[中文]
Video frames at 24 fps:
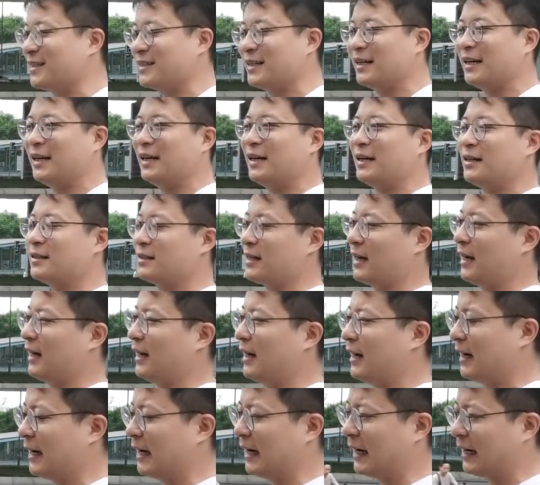天
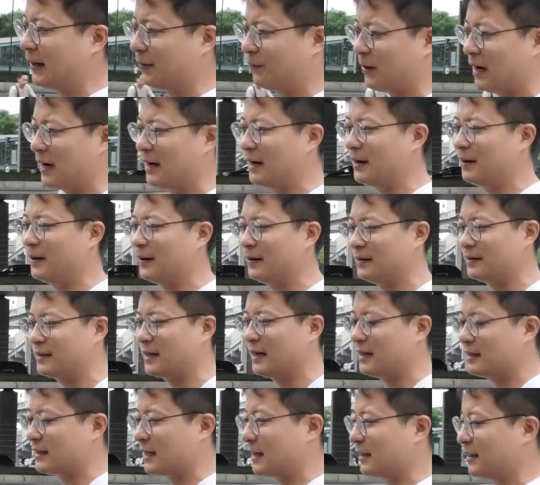在外
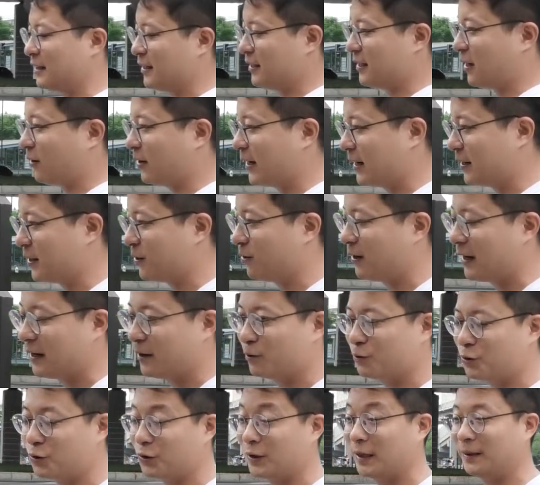在在第一岛链游来
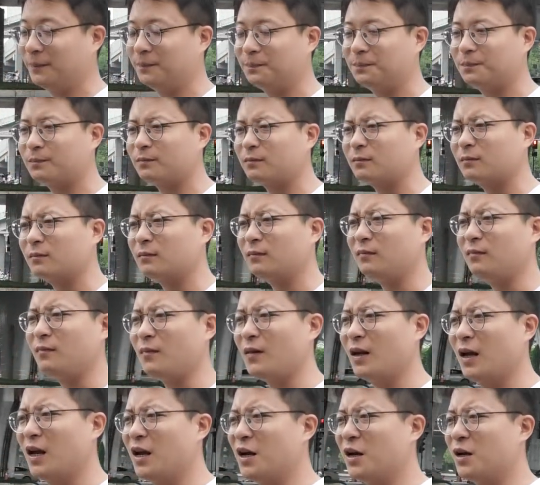游去呢。
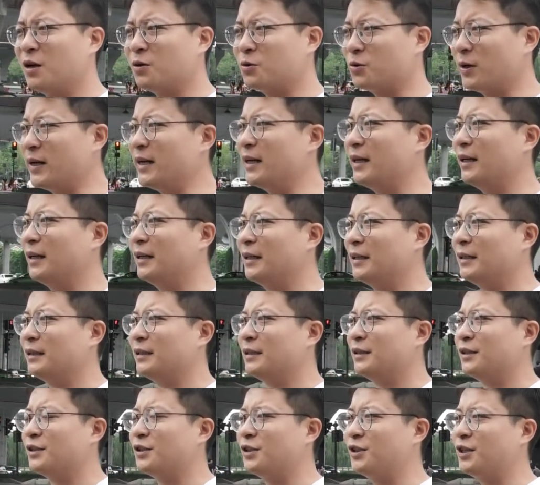所以，
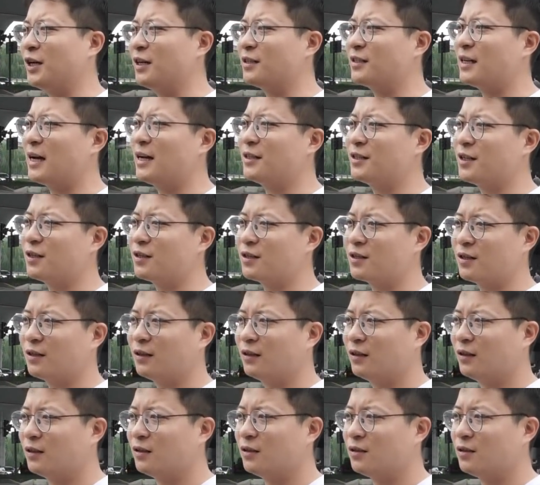现在正是